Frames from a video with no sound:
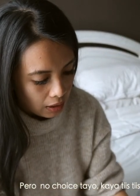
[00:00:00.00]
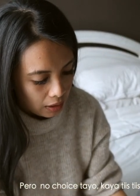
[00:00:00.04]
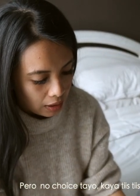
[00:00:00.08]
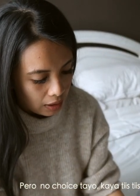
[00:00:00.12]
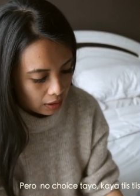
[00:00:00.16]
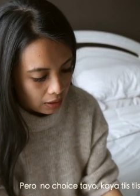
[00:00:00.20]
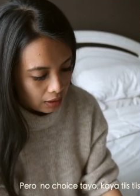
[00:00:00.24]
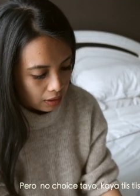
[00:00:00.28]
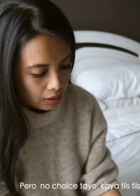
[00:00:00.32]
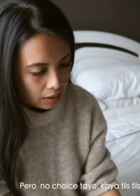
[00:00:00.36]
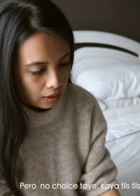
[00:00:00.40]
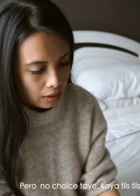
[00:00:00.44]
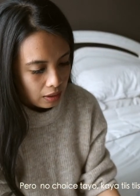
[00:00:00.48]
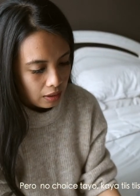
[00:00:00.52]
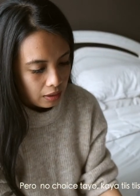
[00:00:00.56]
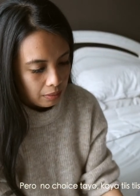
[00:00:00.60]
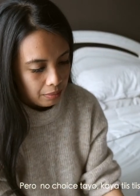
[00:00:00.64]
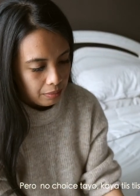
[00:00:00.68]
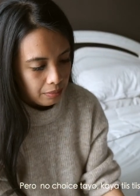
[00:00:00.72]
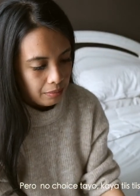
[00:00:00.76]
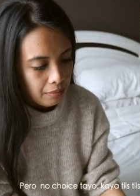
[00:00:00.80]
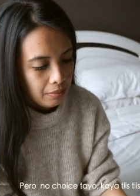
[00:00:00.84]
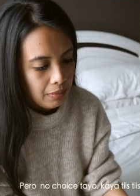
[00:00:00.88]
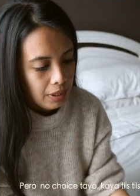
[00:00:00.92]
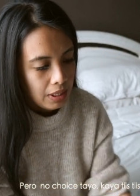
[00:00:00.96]
ah,
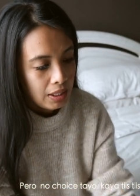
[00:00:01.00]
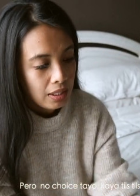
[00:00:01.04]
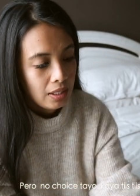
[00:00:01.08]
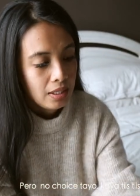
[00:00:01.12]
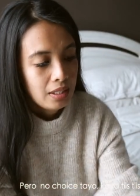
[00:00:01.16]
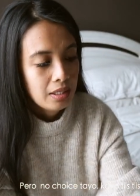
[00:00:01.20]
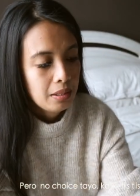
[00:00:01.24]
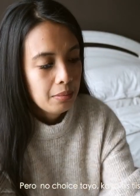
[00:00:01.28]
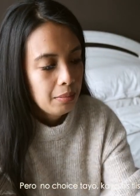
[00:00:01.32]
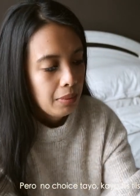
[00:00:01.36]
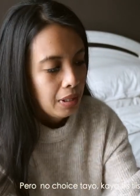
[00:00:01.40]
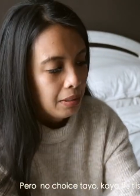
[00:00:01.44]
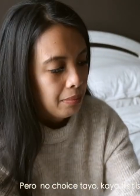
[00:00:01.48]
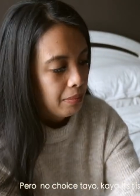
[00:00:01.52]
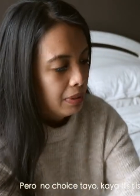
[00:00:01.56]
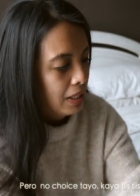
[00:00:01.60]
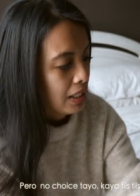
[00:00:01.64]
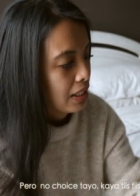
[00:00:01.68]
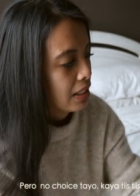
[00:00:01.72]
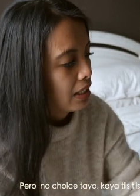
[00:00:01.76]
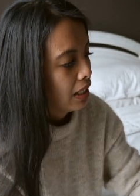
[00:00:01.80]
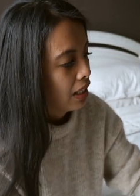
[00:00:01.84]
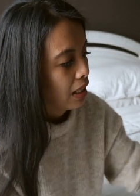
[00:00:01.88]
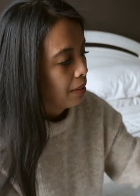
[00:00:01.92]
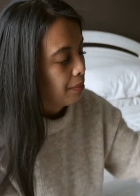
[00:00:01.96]
minsan si baby.
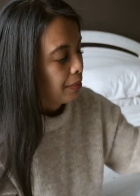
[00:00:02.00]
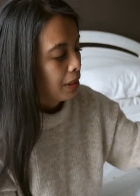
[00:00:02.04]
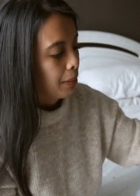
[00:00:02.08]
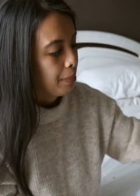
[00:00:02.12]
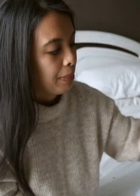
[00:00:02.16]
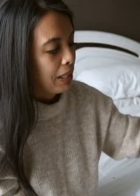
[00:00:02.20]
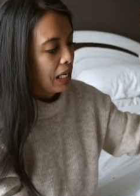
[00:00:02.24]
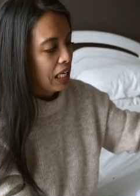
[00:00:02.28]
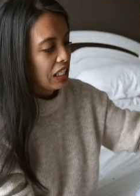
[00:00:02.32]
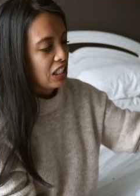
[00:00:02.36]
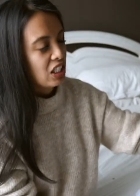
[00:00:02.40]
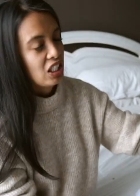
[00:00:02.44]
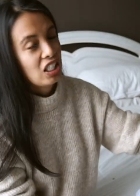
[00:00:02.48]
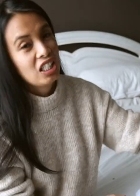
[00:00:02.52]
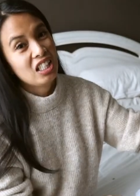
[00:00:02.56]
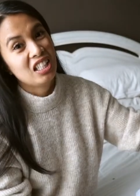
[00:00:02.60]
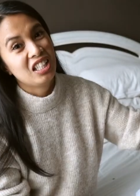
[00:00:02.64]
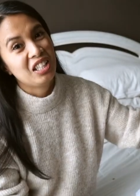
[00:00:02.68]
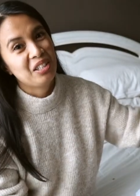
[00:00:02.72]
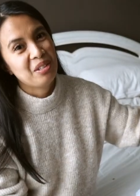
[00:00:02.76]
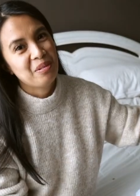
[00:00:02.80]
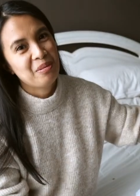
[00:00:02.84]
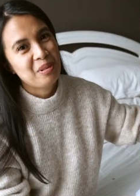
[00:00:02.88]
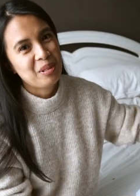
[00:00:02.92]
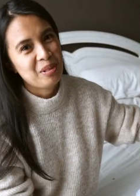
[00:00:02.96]
Tsaka magplancha, hindi
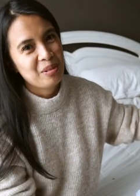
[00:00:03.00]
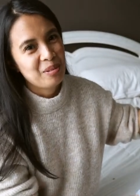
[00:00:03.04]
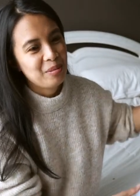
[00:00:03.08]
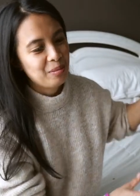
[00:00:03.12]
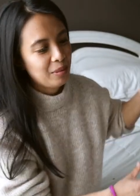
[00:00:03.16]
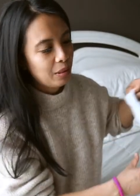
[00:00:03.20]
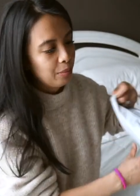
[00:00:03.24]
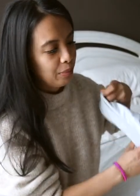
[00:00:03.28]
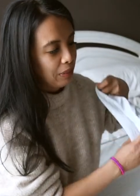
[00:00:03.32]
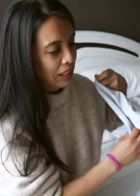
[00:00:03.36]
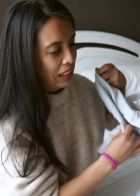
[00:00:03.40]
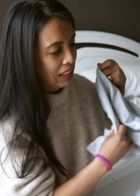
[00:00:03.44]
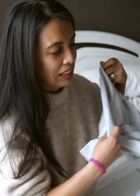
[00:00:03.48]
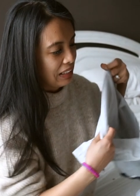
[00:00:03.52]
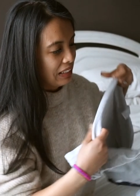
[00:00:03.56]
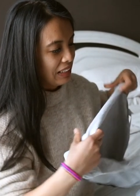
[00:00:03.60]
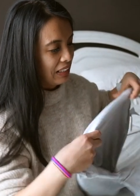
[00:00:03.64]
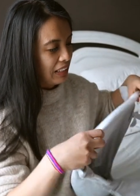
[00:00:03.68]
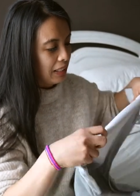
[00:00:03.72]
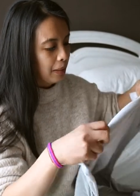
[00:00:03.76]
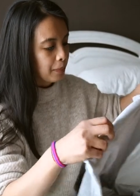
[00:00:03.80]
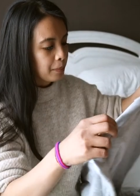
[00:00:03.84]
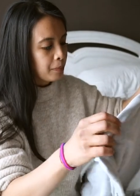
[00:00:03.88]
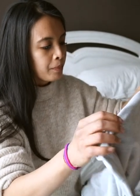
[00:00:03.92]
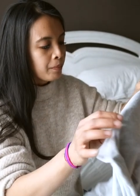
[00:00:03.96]
ako marunong
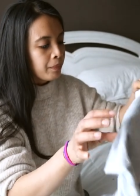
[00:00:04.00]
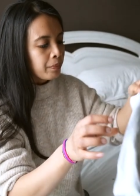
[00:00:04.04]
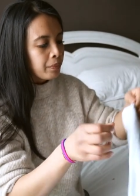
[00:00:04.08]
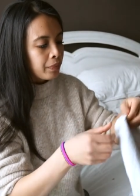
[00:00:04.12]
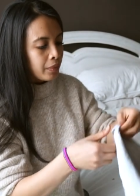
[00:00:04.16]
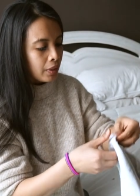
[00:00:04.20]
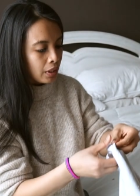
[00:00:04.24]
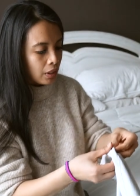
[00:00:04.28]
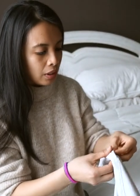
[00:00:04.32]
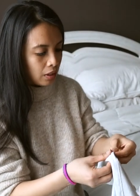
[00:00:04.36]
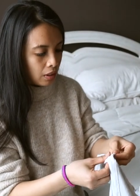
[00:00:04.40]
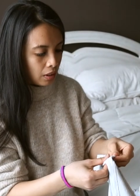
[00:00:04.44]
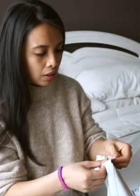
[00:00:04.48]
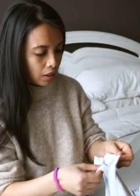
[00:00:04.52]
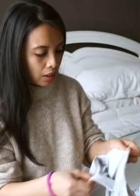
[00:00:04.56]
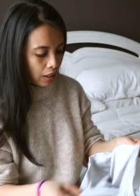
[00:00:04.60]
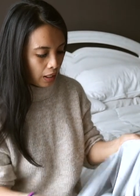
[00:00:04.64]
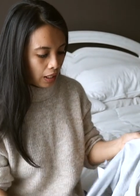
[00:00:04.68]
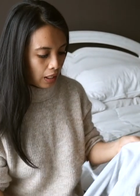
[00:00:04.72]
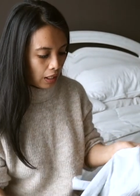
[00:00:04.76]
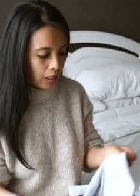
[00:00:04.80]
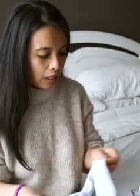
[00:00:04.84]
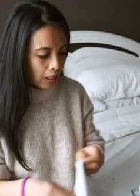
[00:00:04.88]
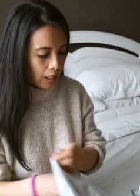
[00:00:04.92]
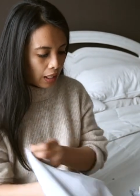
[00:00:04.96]
magplancha.
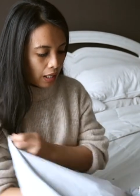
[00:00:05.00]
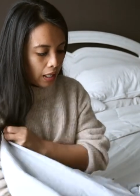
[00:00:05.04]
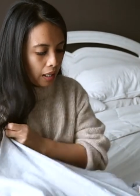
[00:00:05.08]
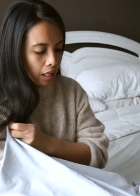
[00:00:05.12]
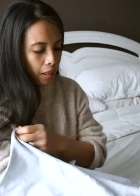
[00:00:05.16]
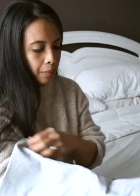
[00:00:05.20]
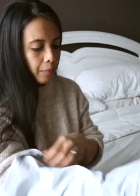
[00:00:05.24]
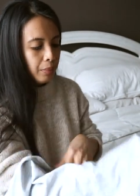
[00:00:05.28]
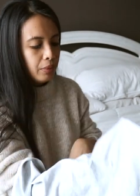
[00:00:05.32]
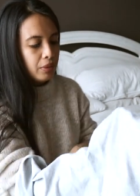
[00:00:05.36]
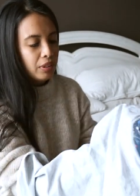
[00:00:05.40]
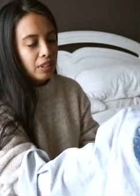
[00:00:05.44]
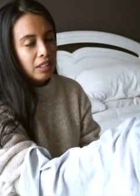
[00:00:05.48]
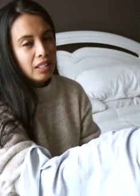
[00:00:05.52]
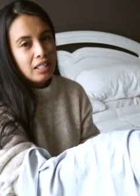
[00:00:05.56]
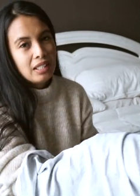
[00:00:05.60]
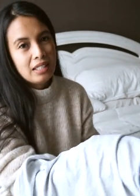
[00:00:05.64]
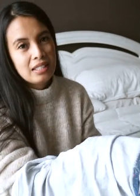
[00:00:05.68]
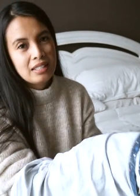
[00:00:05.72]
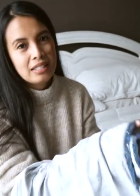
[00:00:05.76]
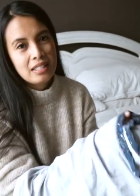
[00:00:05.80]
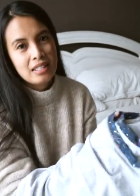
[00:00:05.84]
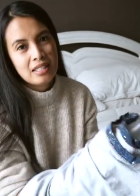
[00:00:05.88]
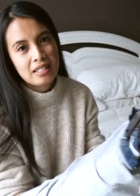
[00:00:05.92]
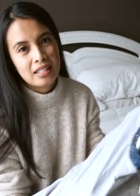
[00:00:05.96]
Eh, kahapon,
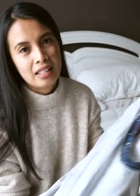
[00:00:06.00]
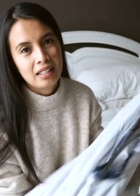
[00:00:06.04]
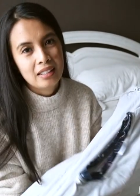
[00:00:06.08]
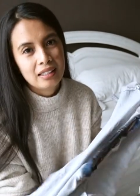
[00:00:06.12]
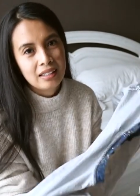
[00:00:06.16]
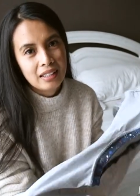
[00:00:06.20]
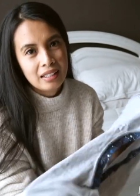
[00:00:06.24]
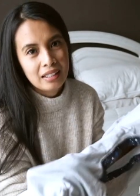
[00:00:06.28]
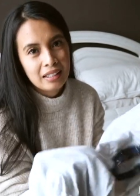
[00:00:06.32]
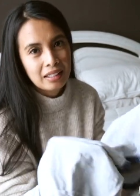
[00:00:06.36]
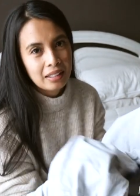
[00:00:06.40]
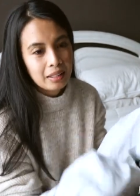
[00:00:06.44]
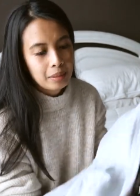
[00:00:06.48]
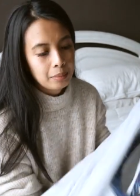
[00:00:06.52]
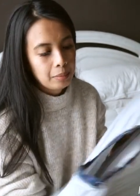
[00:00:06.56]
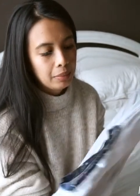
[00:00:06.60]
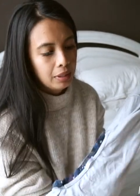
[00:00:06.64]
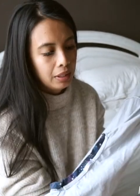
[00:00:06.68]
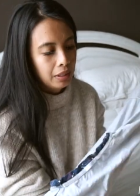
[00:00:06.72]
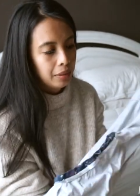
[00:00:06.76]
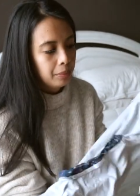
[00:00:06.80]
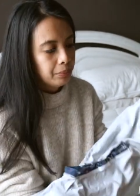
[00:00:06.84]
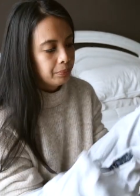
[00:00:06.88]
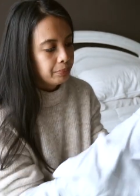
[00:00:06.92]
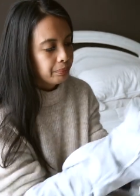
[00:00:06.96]
lazy Sunday
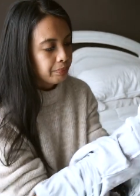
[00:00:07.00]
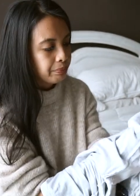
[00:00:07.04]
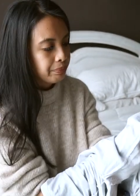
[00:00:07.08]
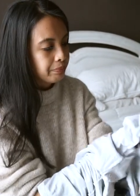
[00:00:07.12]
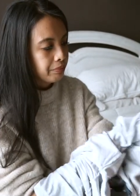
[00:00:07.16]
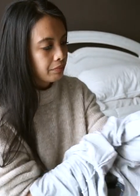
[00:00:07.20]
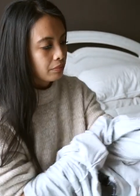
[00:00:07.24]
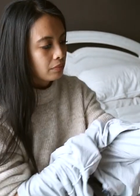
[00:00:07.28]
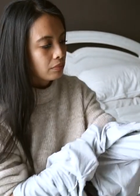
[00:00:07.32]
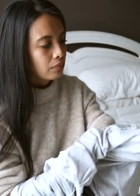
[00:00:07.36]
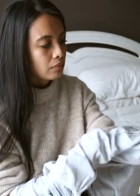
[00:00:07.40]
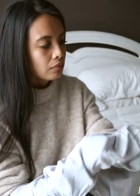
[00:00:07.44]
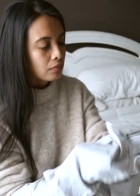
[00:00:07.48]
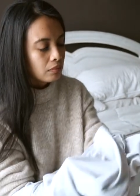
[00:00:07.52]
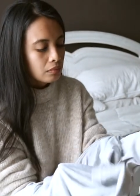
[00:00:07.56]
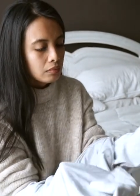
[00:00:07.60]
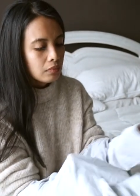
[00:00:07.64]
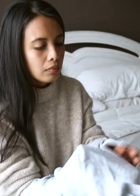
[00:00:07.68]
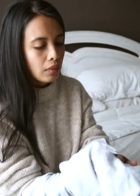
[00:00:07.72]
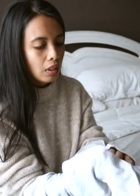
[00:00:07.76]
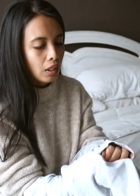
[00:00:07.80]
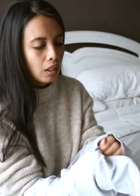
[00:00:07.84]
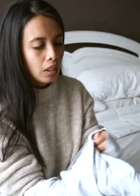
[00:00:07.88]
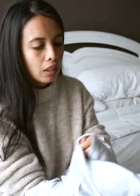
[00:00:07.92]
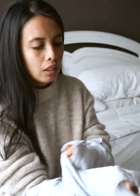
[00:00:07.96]
kami.
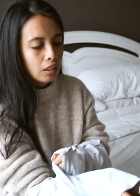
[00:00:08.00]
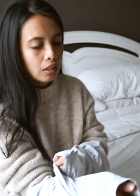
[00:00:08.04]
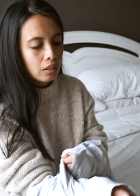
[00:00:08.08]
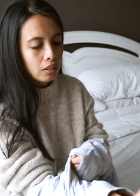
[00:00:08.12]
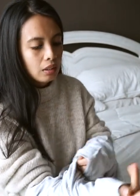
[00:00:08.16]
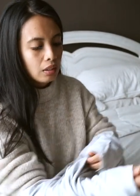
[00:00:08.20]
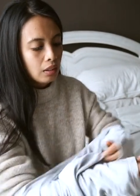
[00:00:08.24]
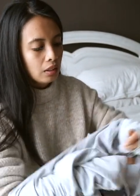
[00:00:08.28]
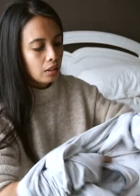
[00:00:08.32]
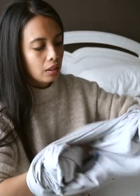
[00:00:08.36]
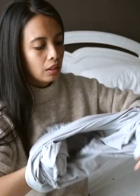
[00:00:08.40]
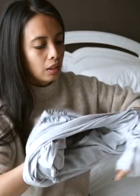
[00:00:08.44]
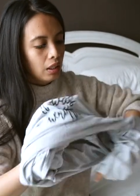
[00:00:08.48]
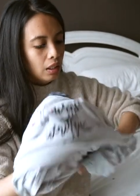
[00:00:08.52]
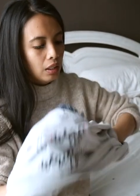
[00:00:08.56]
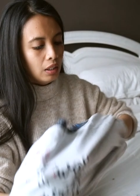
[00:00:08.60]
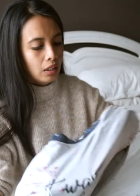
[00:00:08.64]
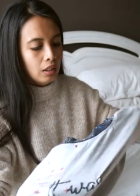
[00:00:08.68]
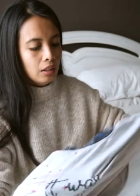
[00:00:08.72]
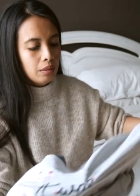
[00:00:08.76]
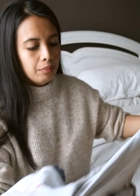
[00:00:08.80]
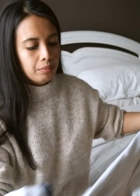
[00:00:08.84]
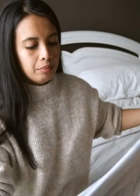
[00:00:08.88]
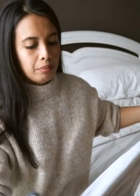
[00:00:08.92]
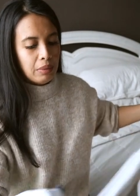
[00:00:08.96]
And,
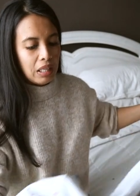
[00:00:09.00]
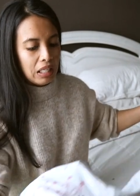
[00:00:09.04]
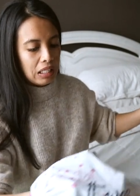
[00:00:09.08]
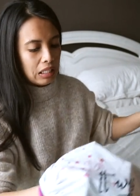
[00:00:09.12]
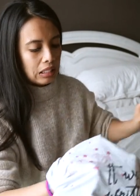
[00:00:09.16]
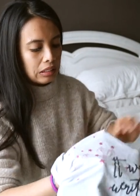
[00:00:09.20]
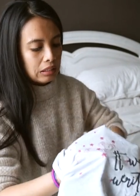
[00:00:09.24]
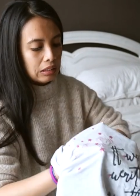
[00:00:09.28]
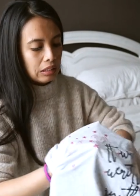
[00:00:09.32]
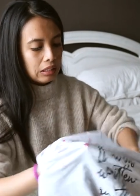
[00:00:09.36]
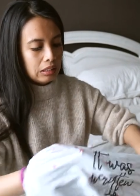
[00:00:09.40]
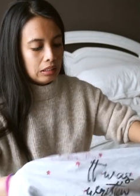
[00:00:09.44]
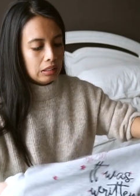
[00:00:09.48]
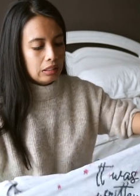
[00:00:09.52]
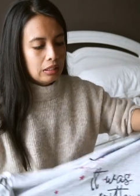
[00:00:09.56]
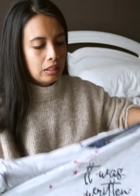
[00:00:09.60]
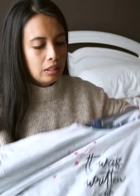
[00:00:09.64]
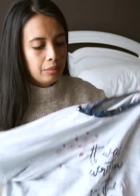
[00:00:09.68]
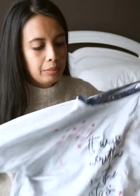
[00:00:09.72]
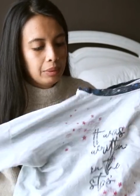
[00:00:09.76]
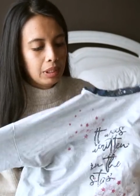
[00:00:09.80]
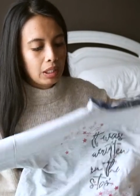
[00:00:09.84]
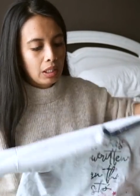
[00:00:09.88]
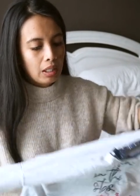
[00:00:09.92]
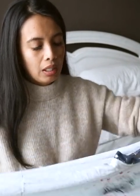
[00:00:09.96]
balak sana
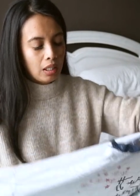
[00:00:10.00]
namin